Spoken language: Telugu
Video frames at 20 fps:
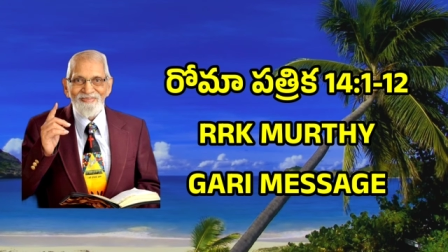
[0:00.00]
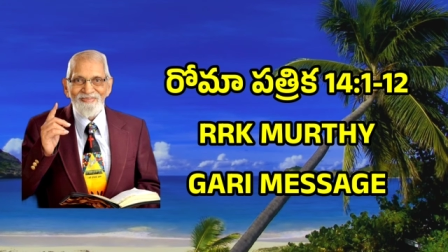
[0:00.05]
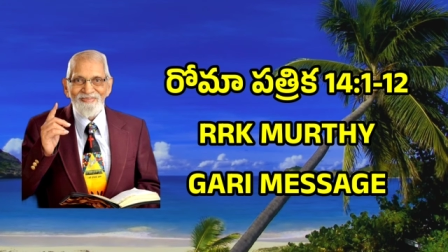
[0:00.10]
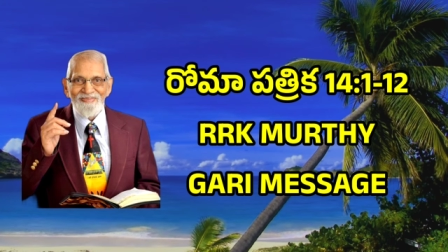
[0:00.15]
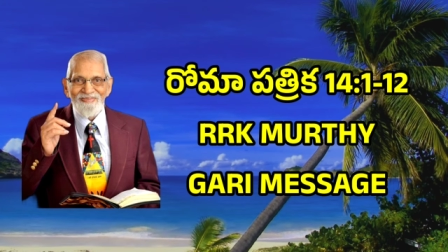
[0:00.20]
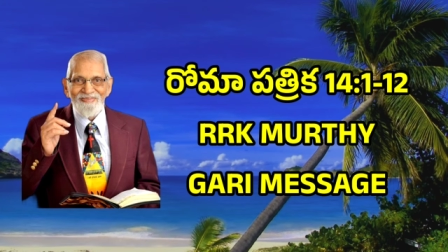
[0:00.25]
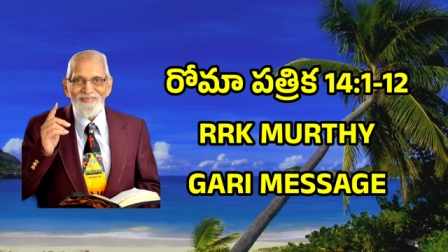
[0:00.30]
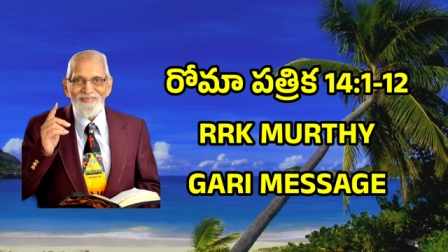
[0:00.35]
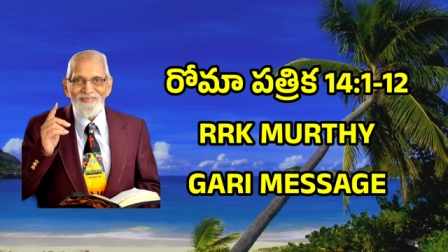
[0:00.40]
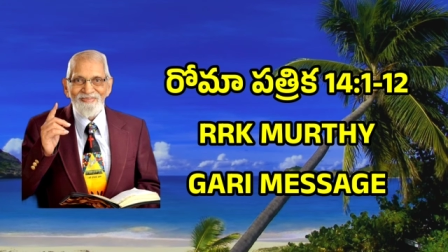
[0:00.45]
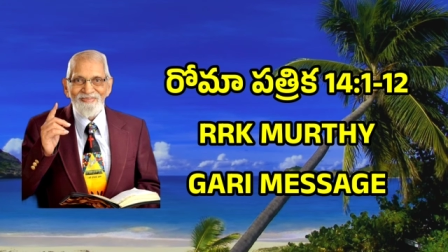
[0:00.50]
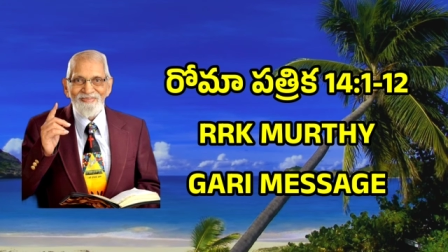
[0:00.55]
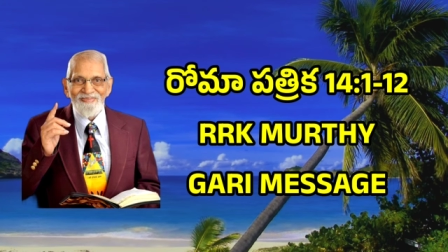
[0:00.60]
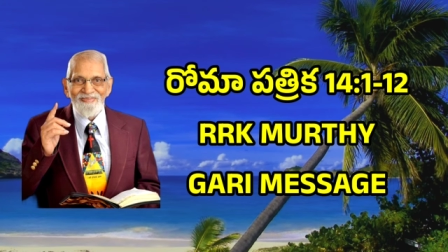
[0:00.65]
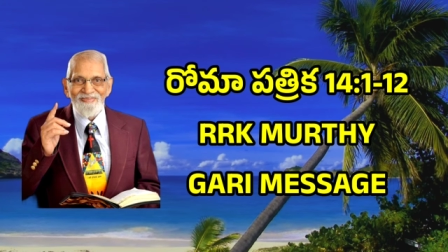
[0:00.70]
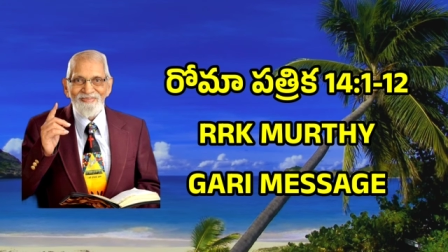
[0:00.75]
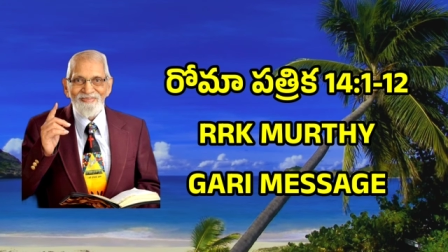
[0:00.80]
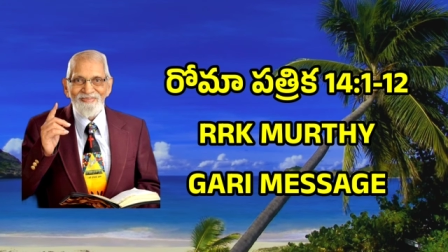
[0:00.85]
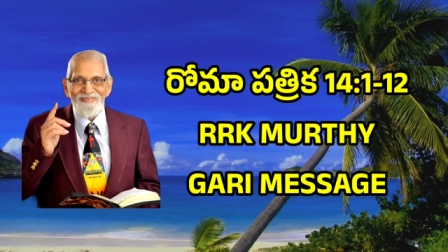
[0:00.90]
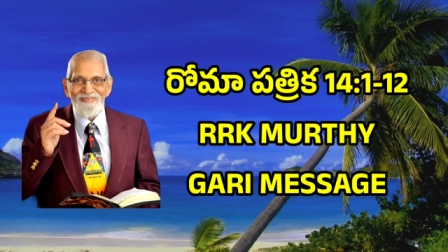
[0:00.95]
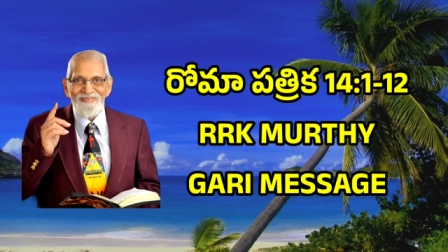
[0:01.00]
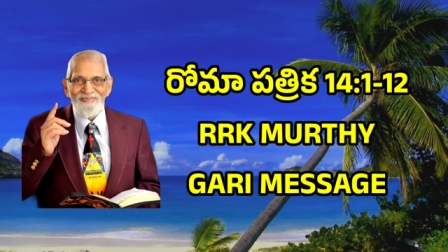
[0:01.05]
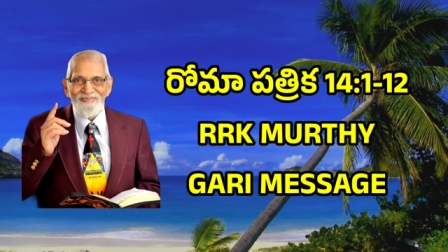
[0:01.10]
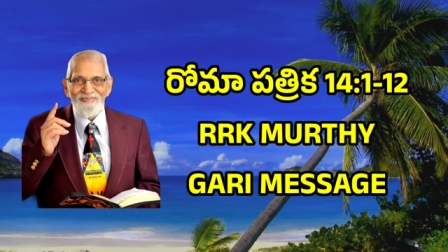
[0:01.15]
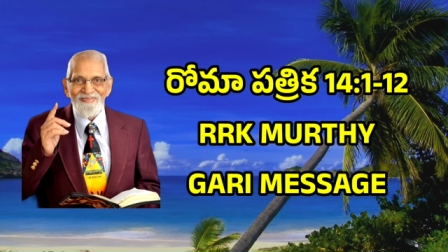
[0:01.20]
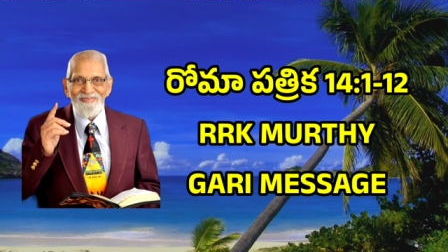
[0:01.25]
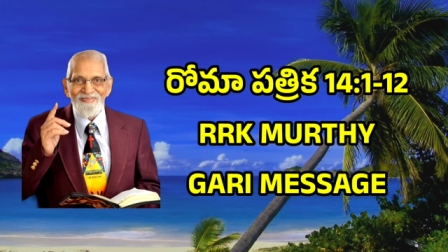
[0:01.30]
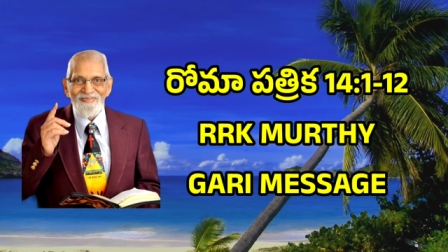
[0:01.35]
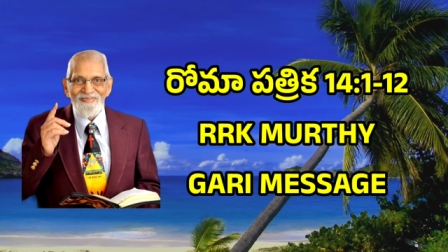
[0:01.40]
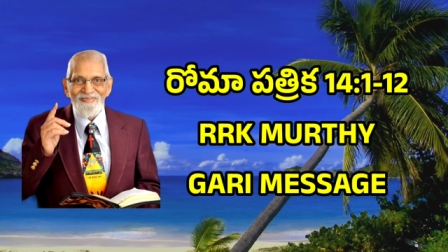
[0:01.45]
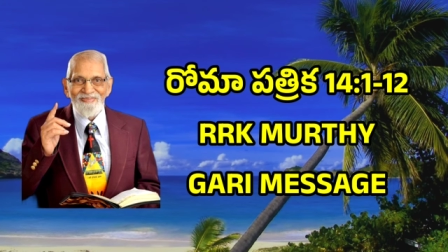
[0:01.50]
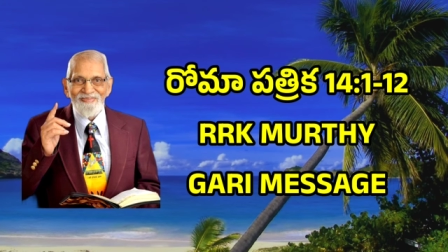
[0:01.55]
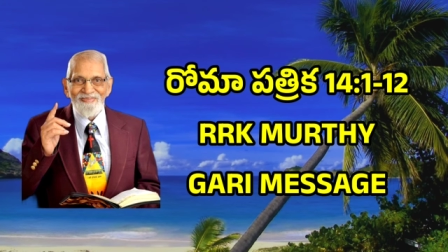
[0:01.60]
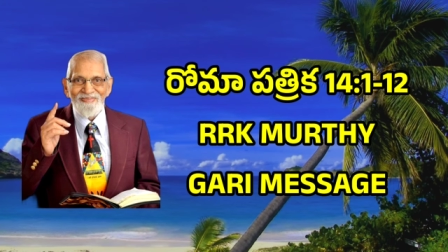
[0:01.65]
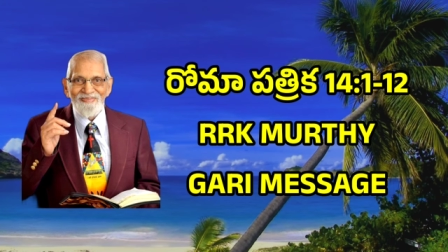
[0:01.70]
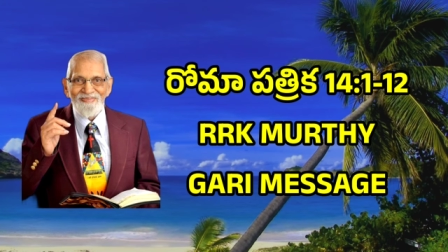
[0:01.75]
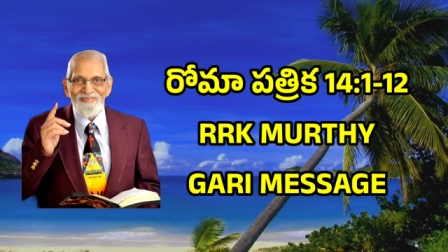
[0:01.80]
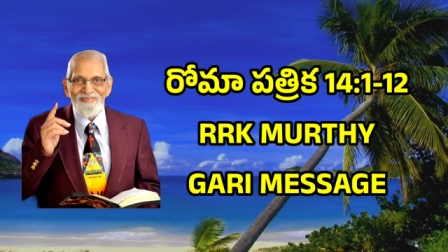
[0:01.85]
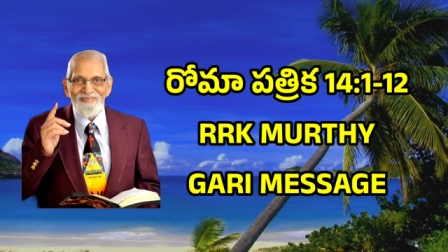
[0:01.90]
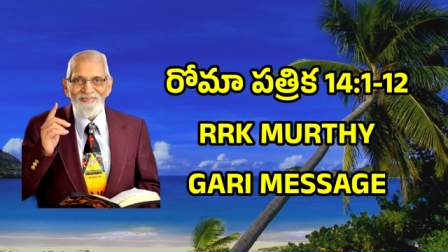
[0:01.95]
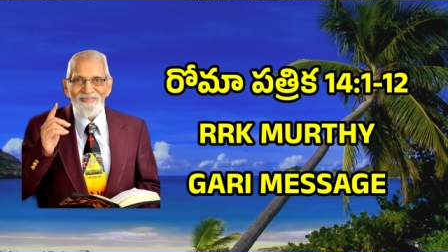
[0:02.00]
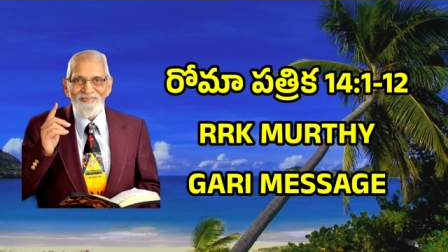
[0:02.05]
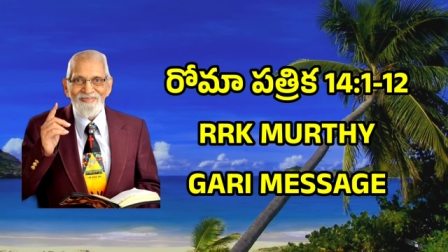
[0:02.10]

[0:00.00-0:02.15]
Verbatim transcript: పాఠం ఇంతటితో సమాప్తం